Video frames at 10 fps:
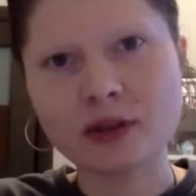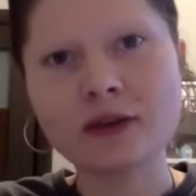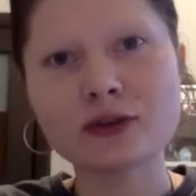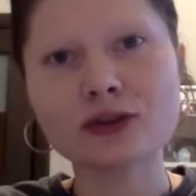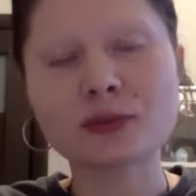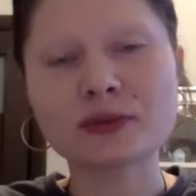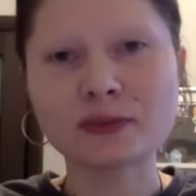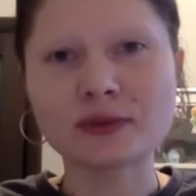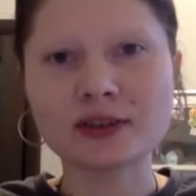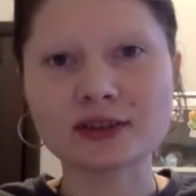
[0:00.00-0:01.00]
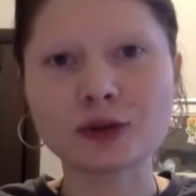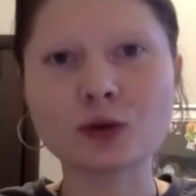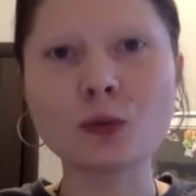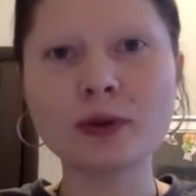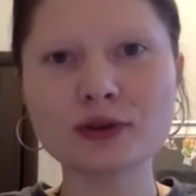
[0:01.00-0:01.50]
меня важно посмотреть,
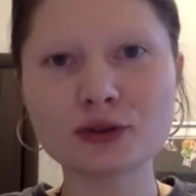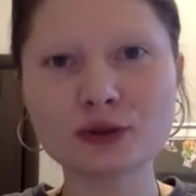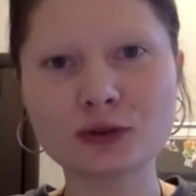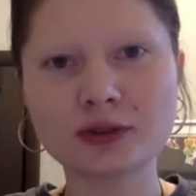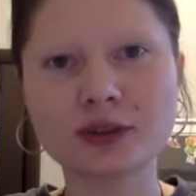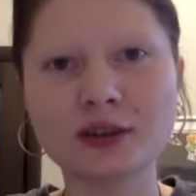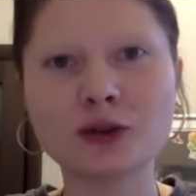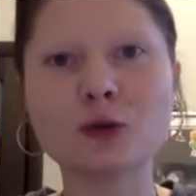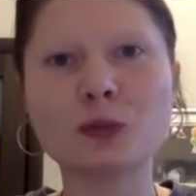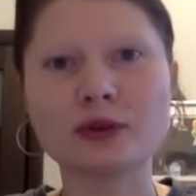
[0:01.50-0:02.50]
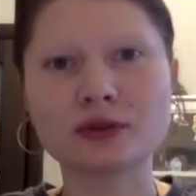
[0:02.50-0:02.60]
куплен суд или не куплен